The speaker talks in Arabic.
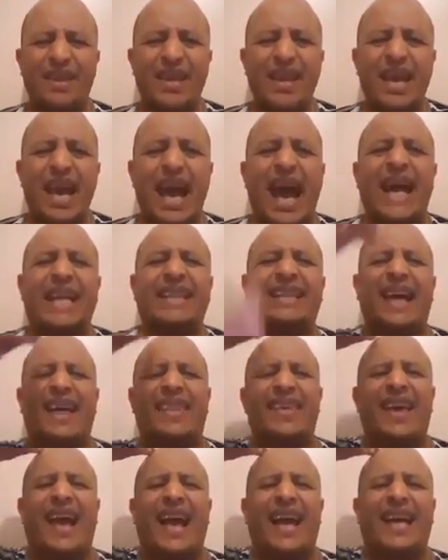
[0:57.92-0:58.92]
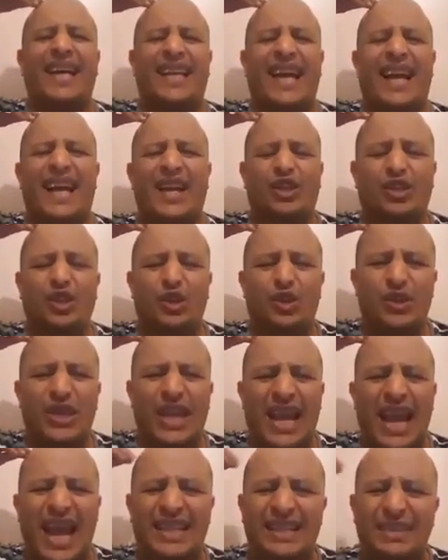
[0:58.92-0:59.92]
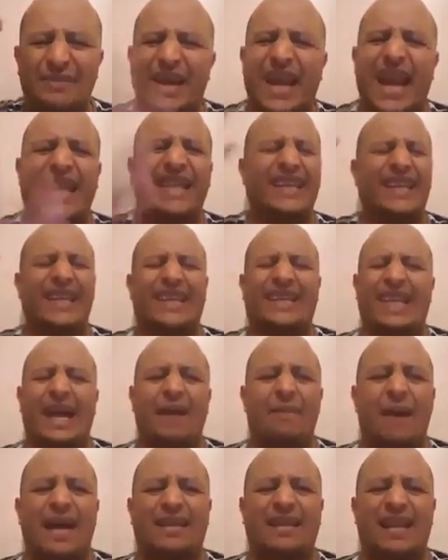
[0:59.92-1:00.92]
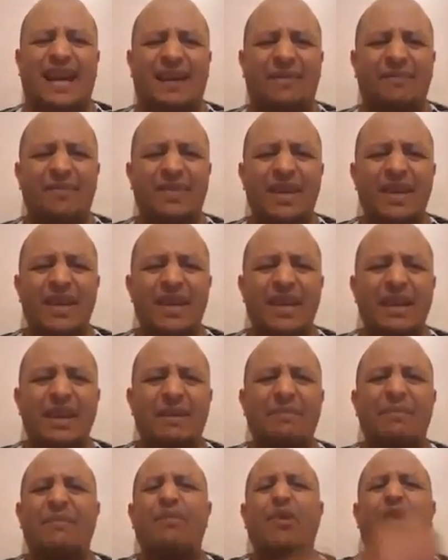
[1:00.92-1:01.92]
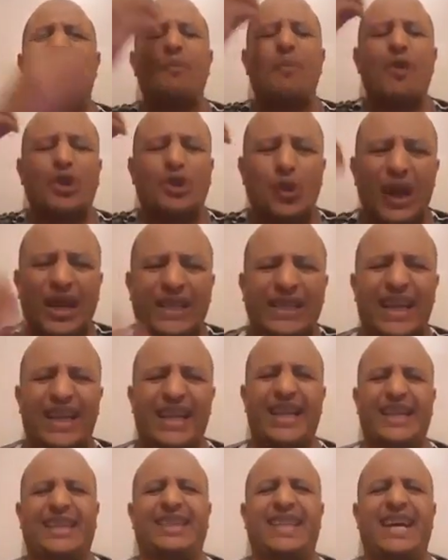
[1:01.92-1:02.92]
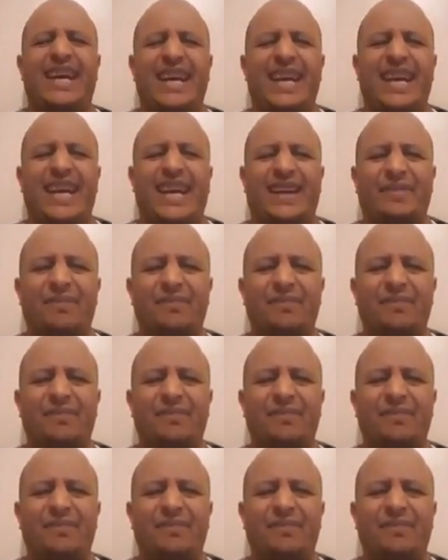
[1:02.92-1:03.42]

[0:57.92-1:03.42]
حتى ذي حاقد على السعودية لازم يراجع حساباته مش وقت الحقد الحين